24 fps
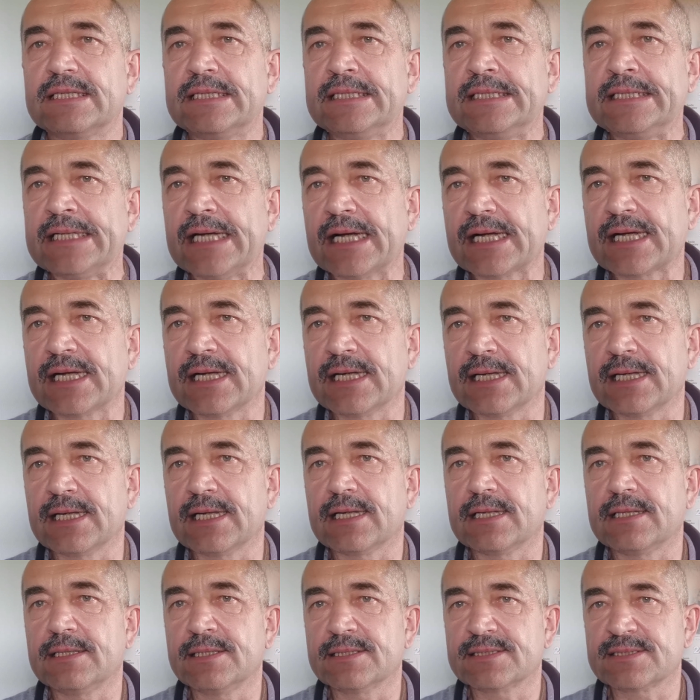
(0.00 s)

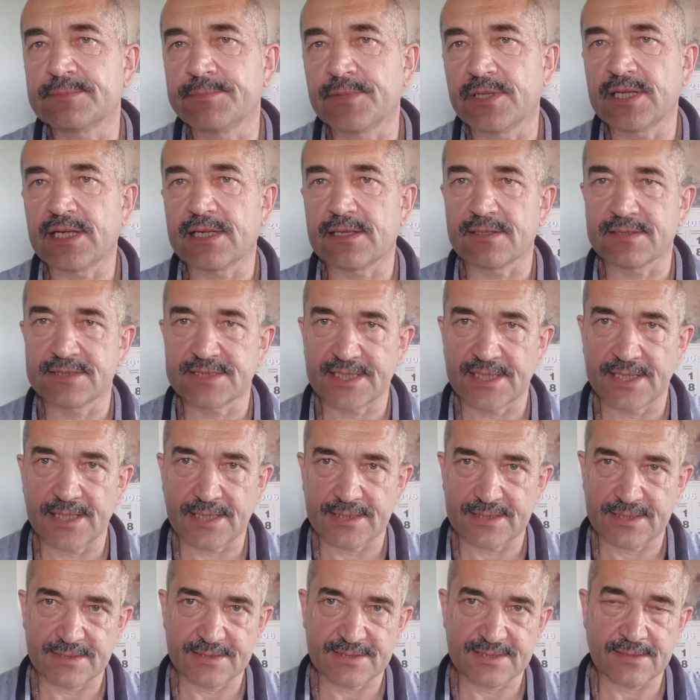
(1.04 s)
Jaka jest moja
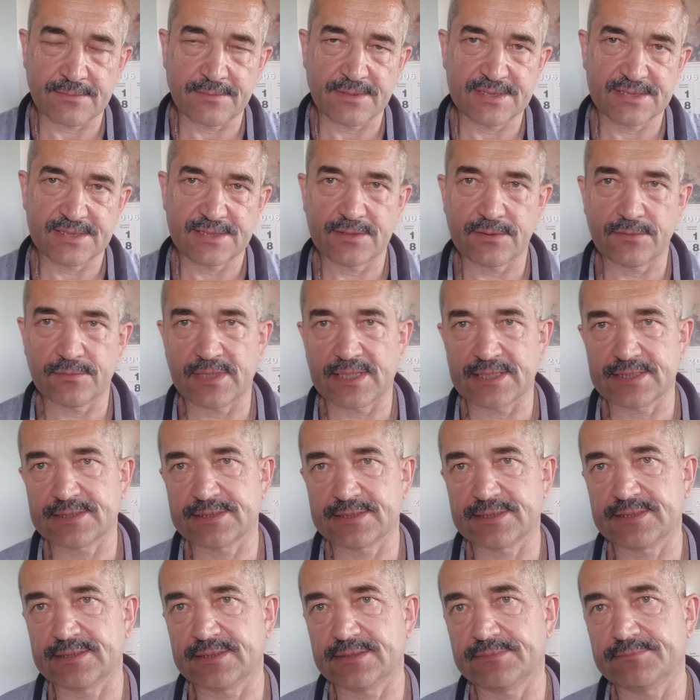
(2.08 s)
ocena tej całej
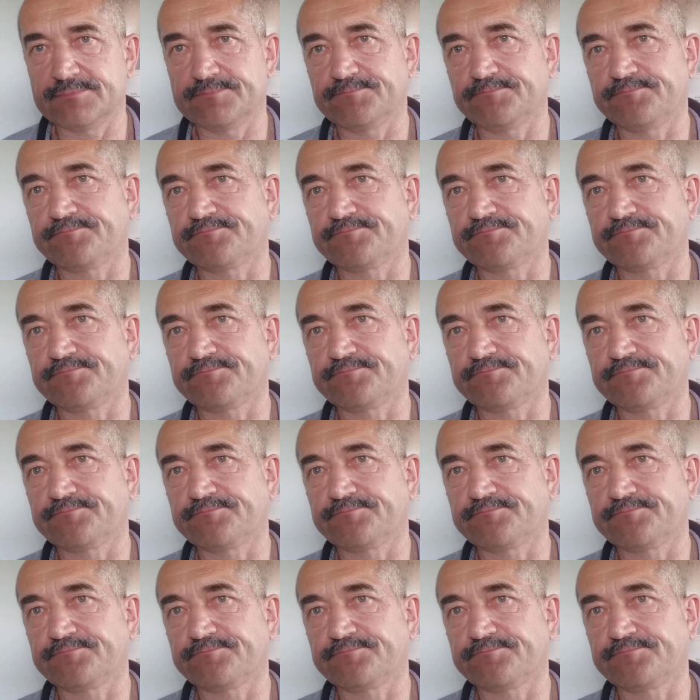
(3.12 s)
sytuacji?